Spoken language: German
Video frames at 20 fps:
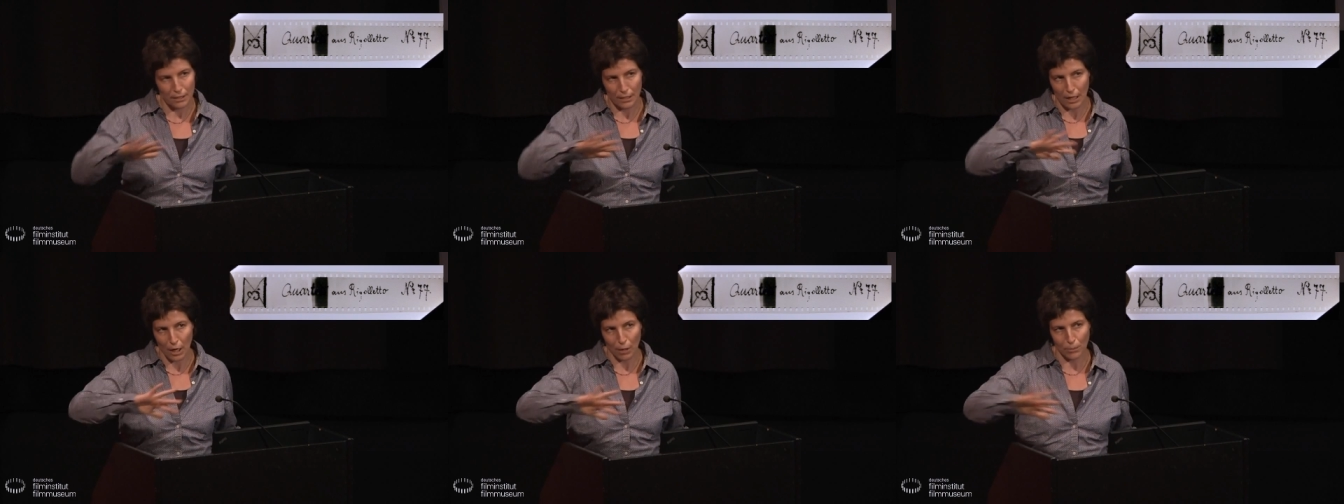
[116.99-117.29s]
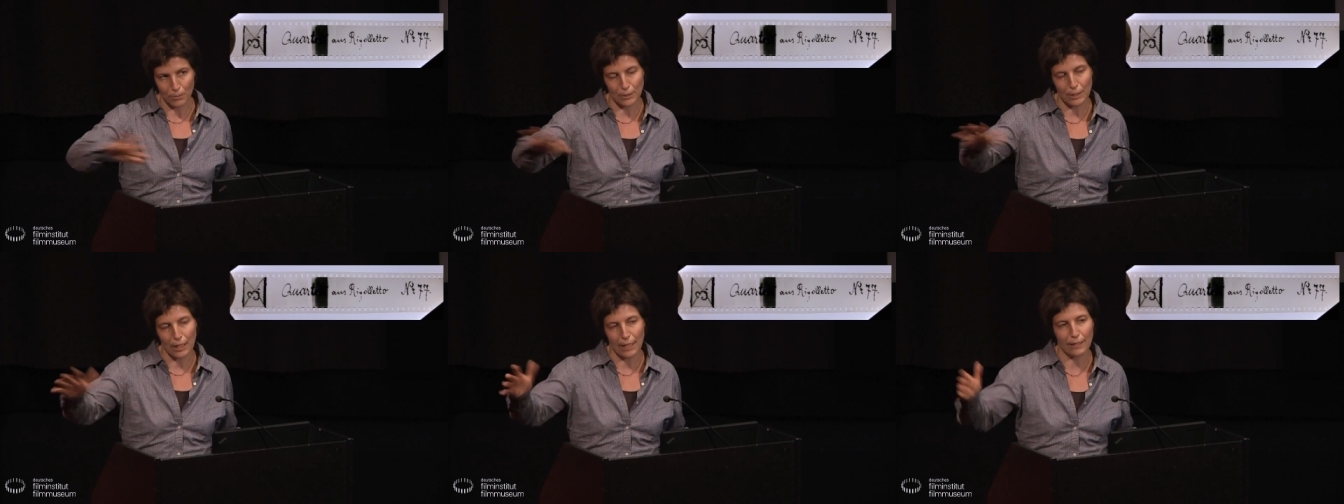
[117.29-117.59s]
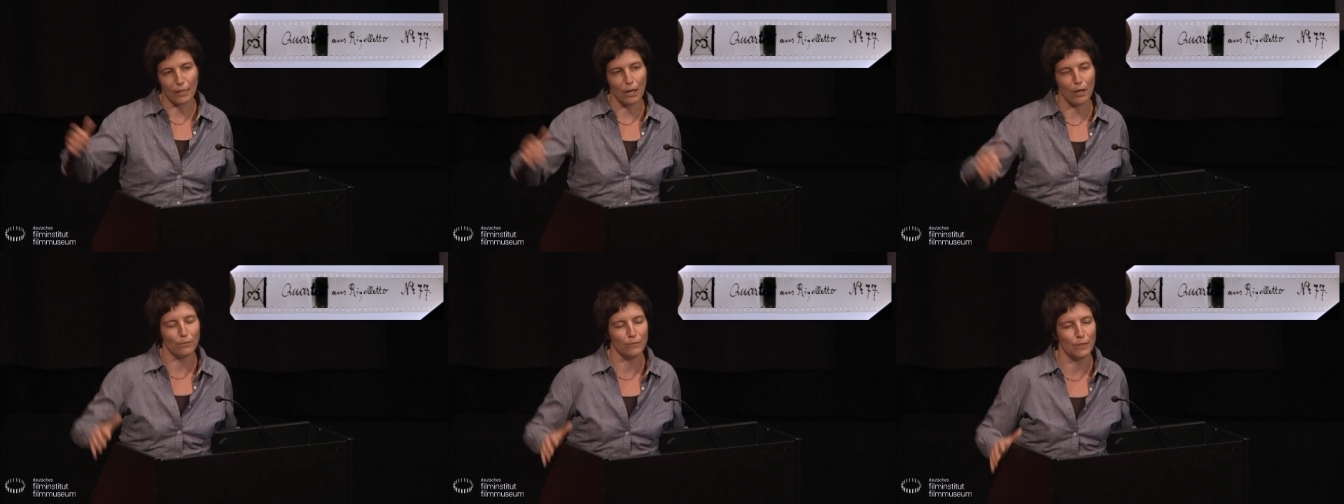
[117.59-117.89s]
Der
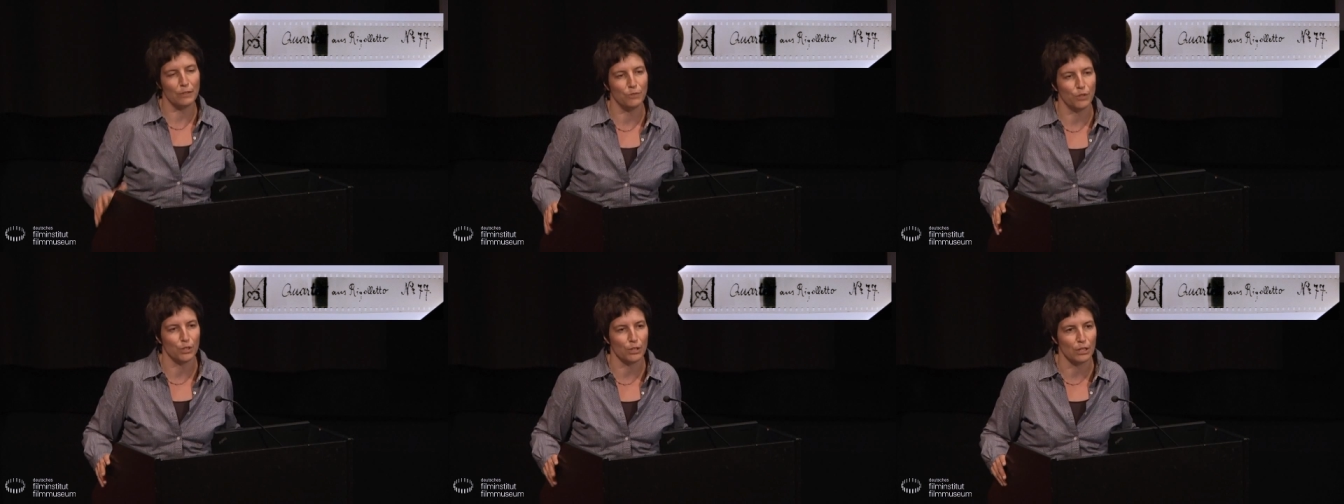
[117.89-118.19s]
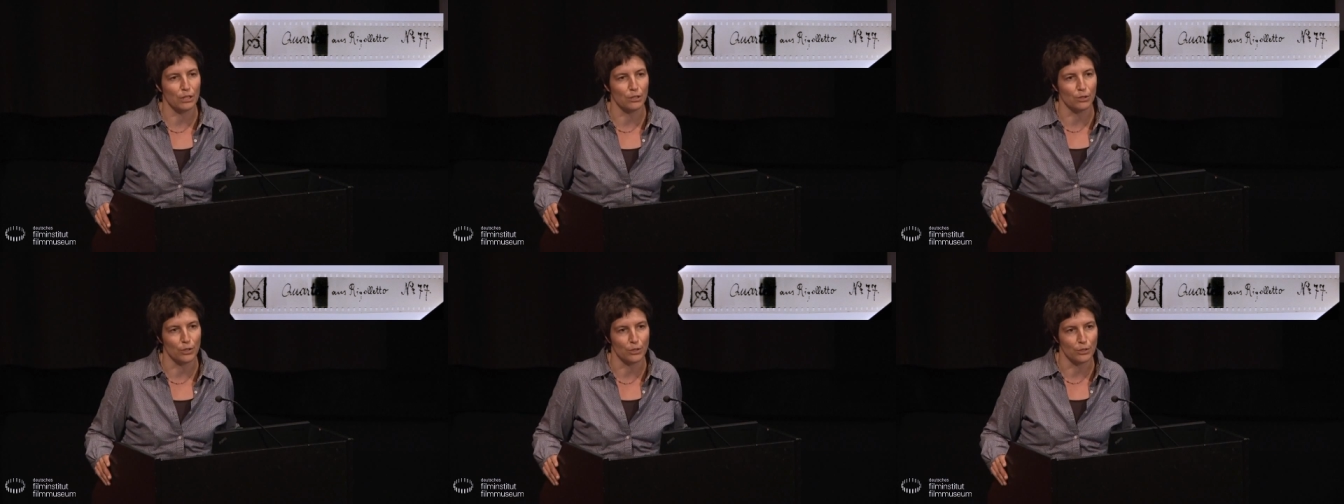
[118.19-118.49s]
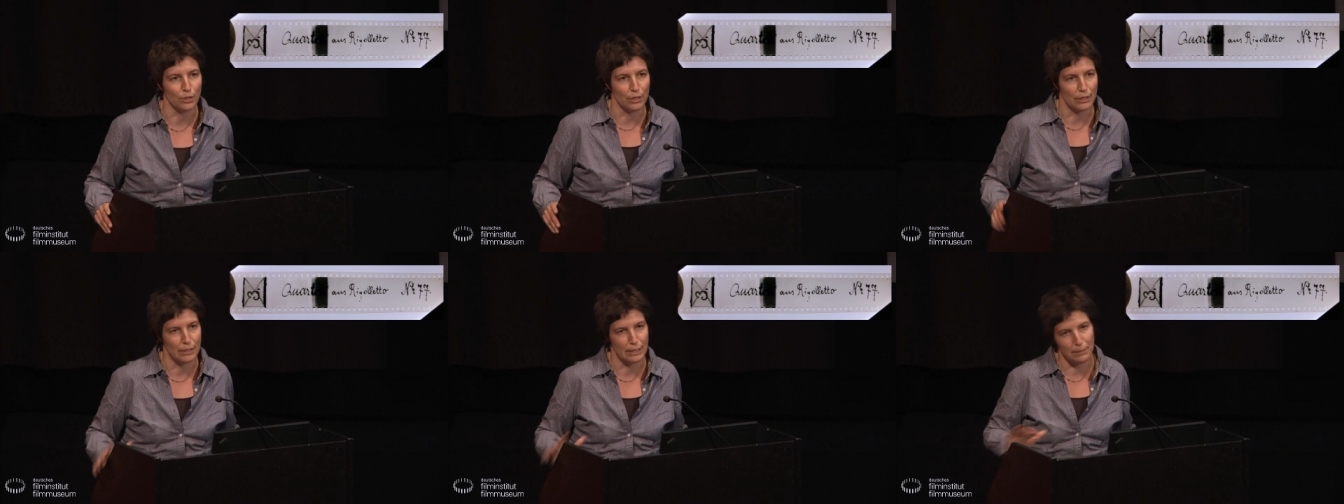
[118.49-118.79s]
Hauptzeitraum war wirklich
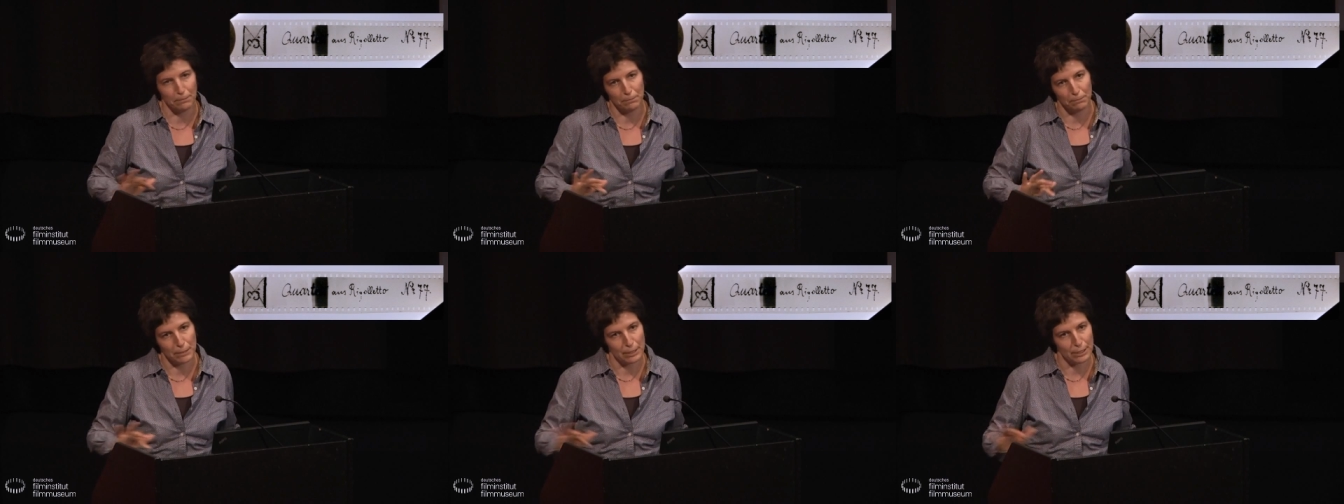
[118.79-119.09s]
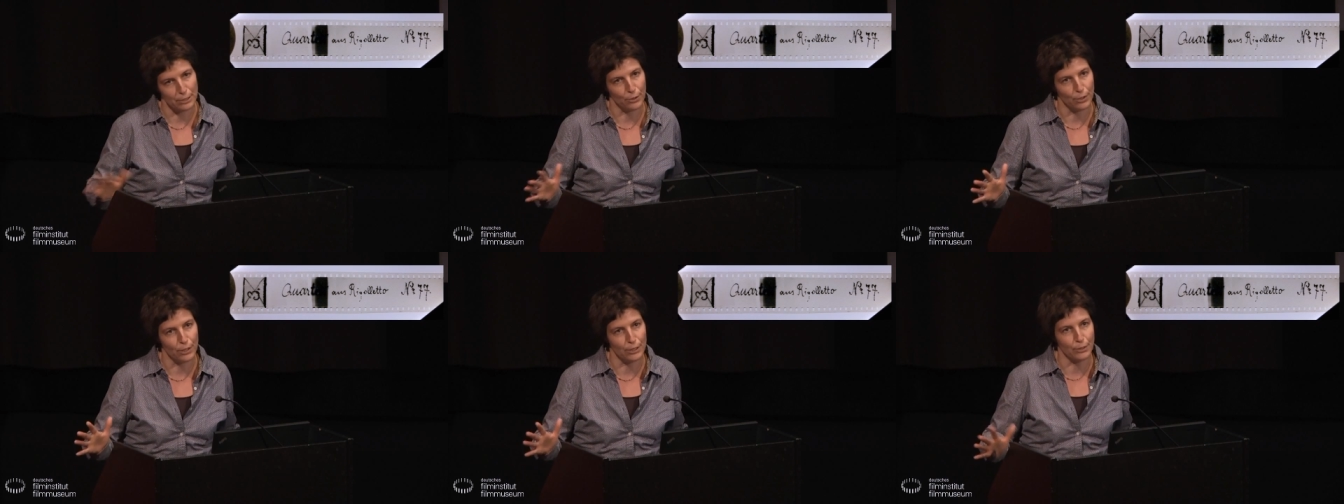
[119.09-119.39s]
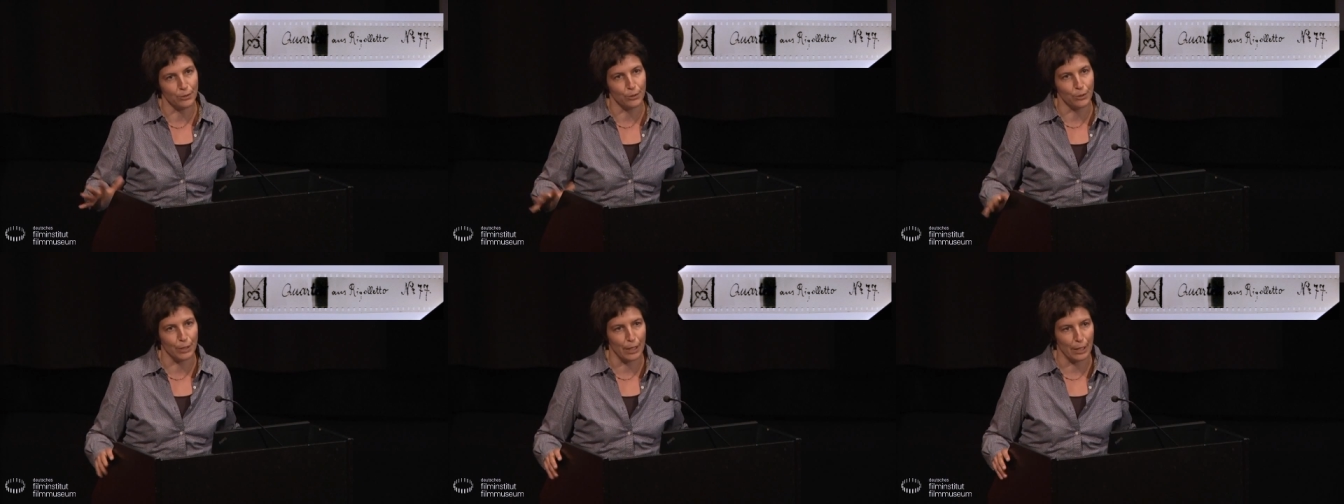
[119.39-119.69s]
1907 bis
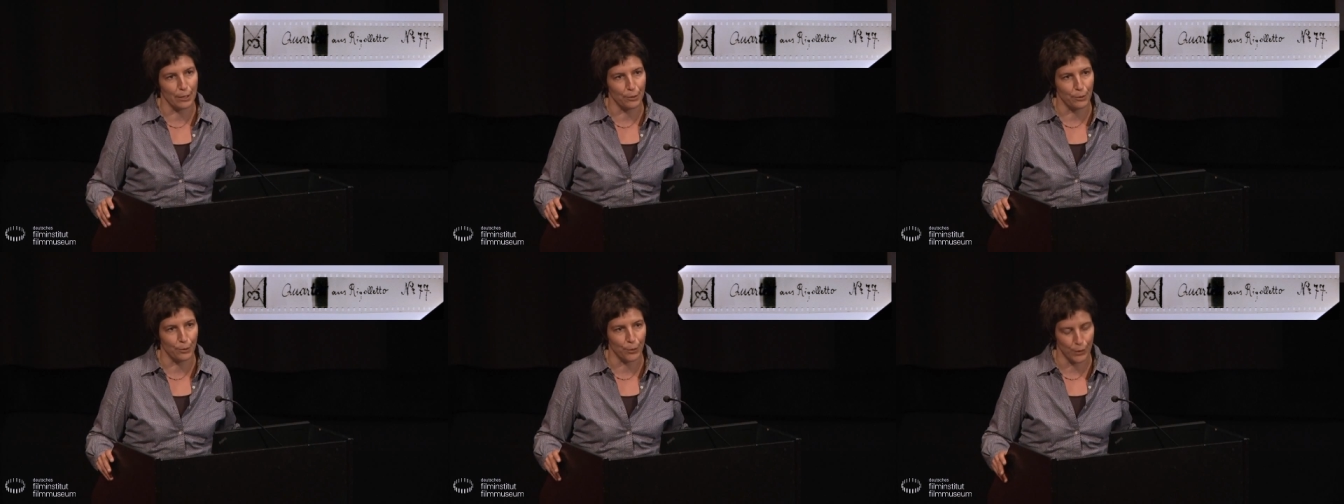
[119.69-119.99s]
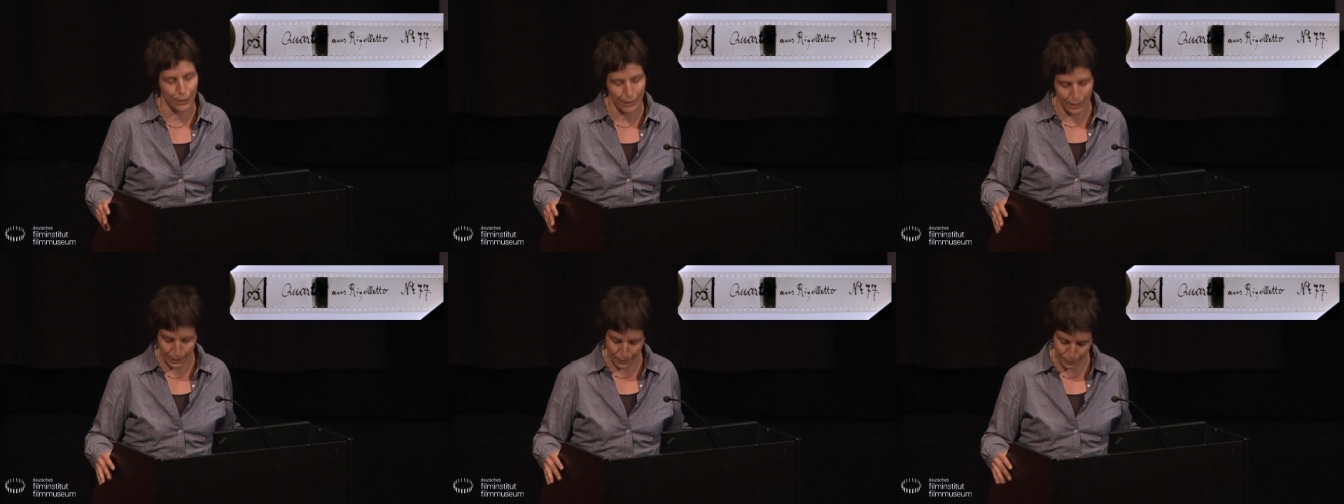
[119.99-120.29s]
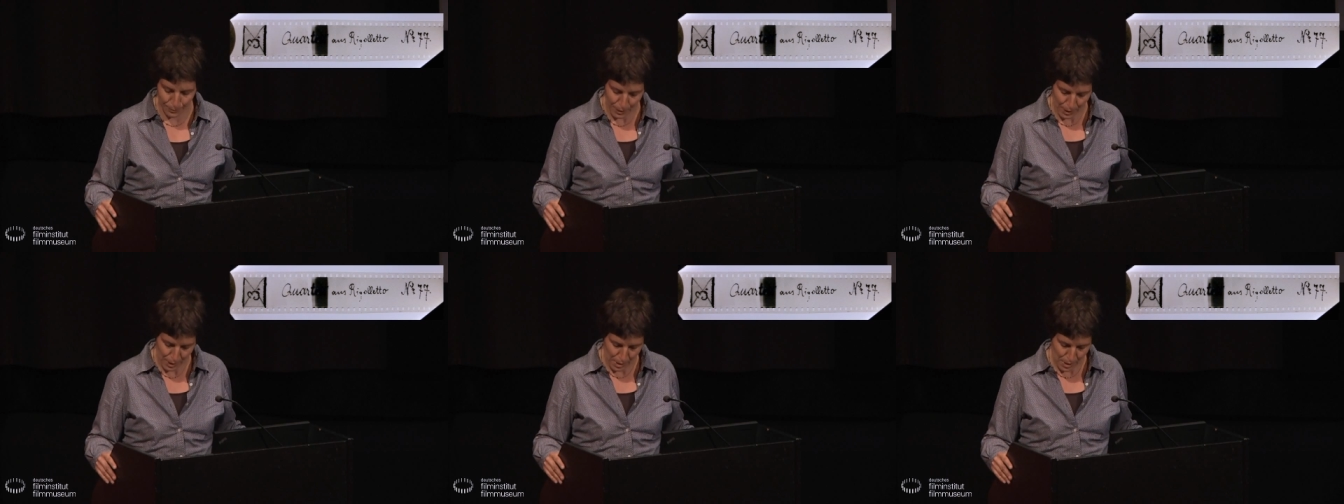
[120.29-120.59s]
1909.